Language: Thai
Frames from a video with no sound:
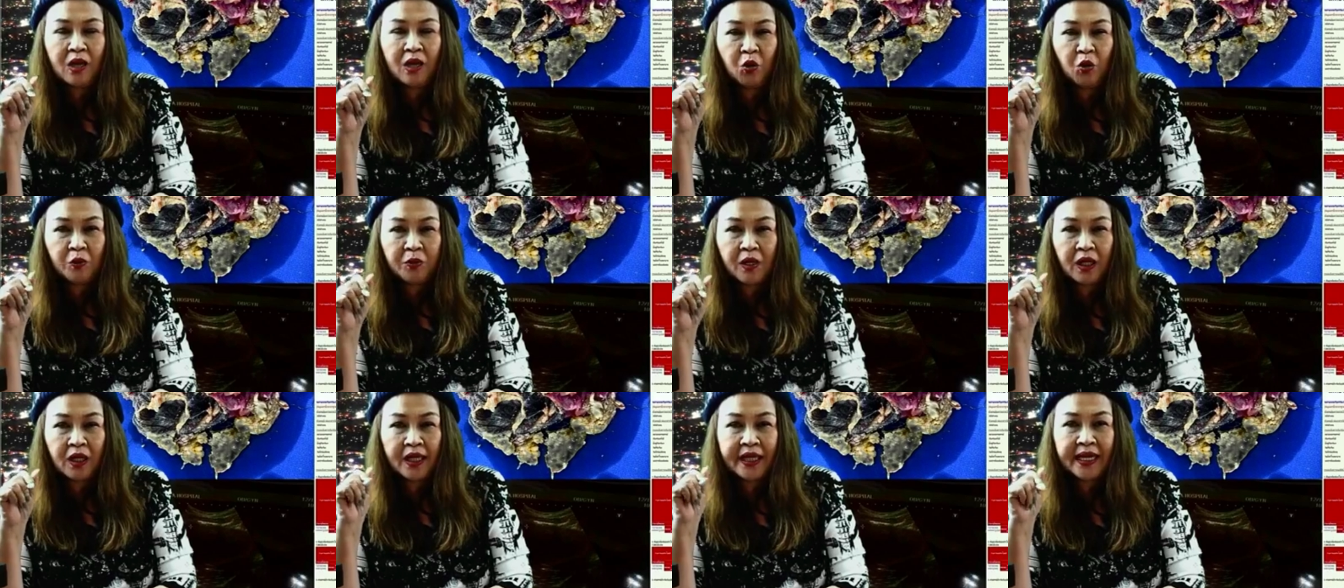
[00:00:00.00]
วอุ่ม
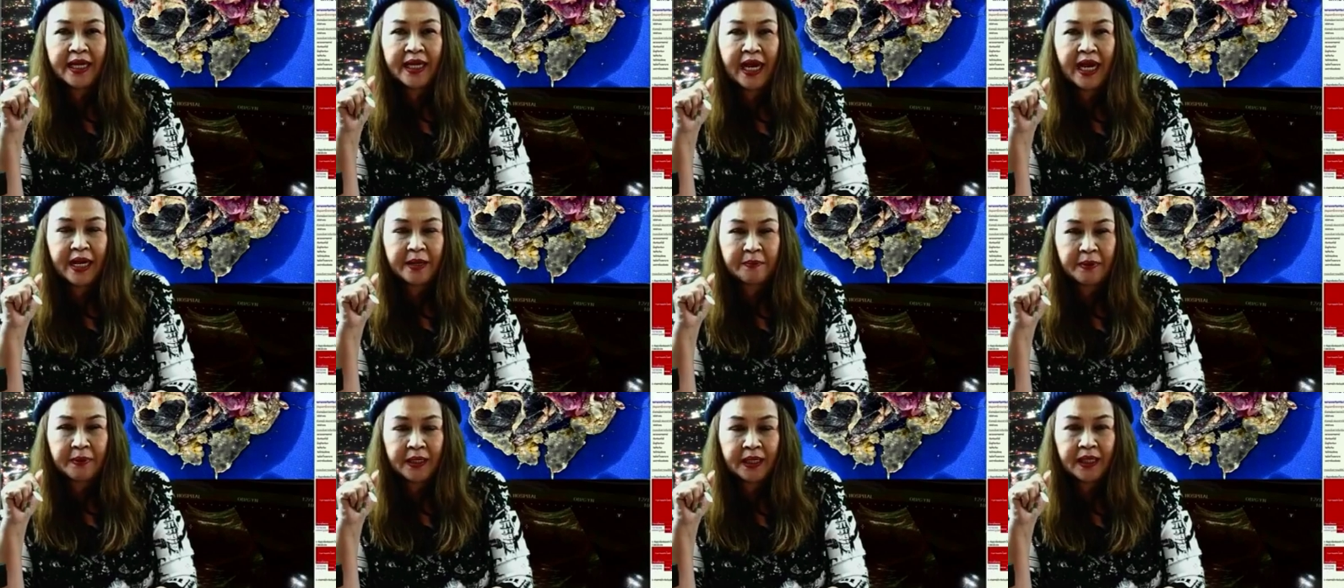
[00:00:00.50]
ก็เลยขาย
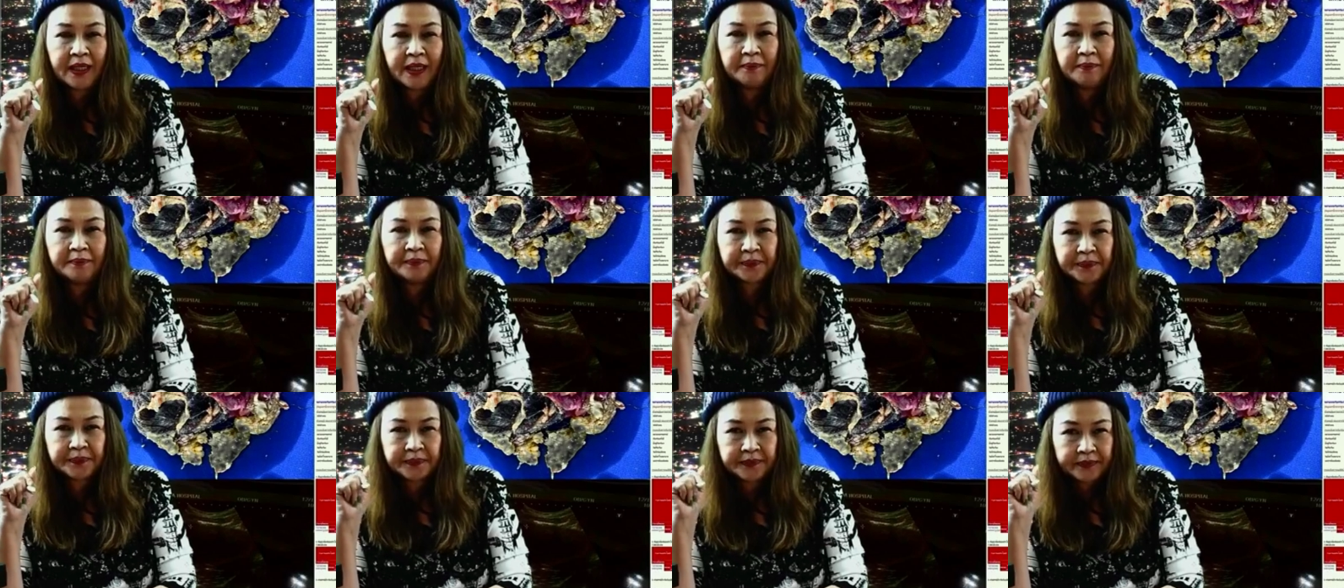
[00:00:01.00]
เพิ่ม
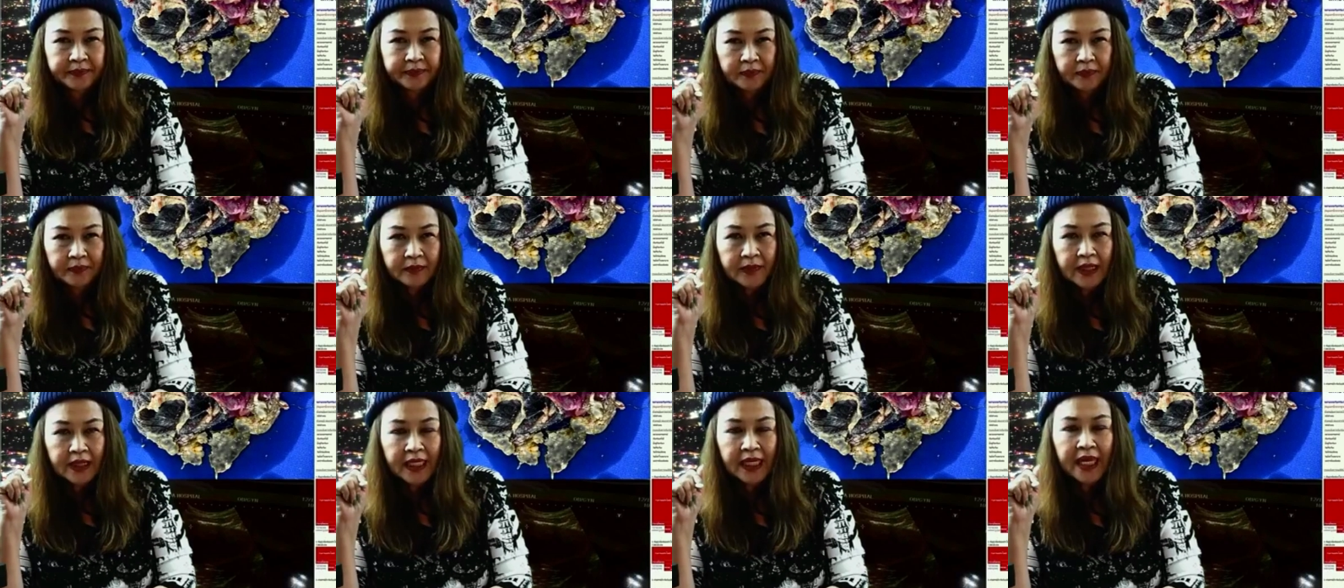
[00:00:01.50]

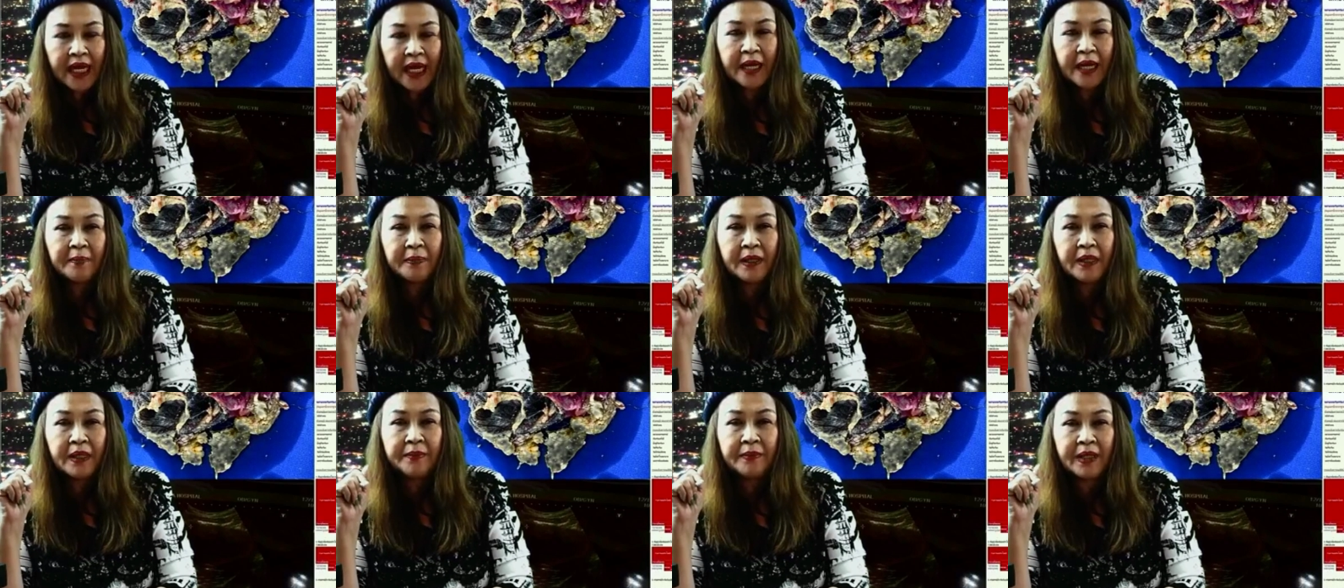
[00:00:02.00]
ขาย
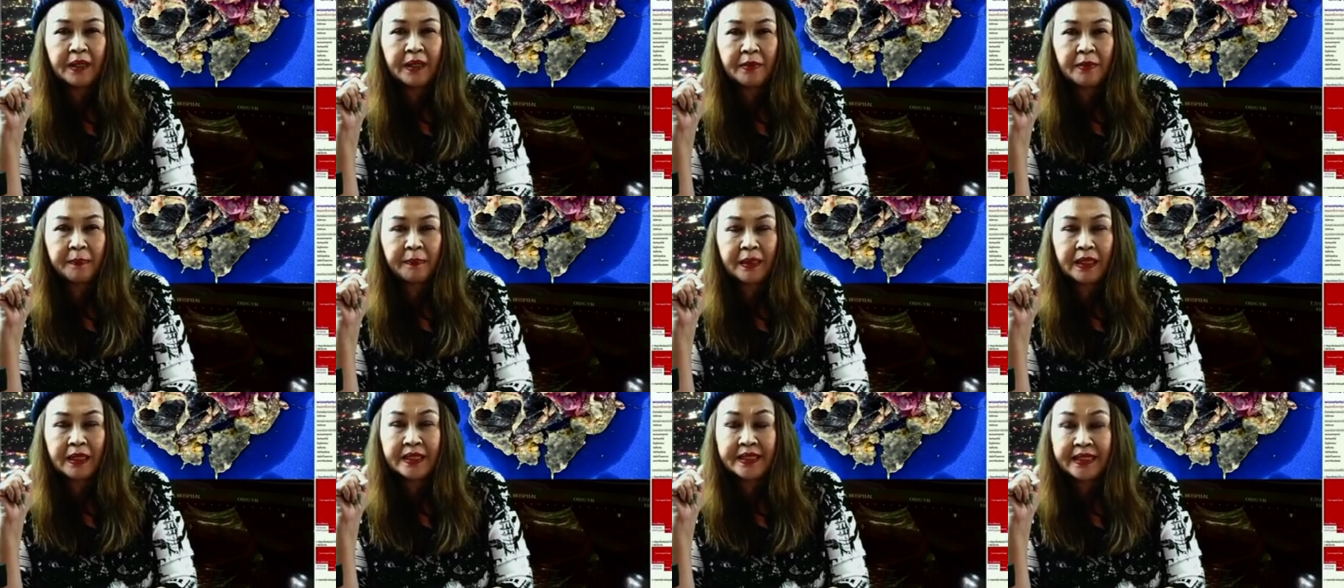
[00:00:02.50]
เพิ่มอีกมาเป็น
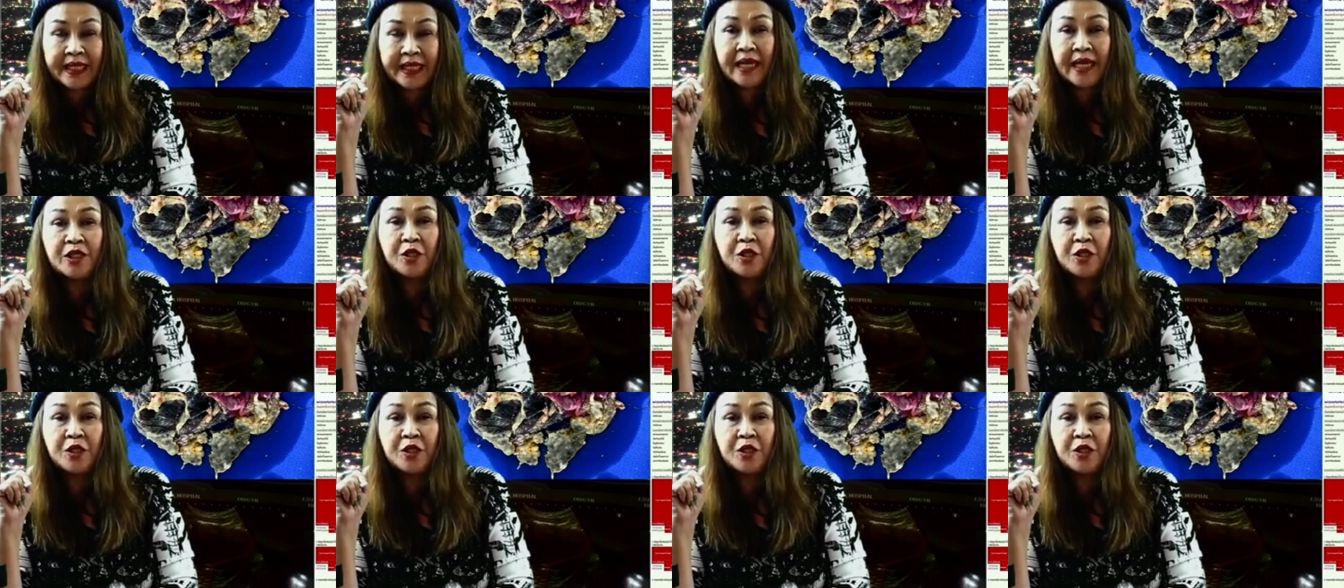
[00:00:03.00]
ซูเปอ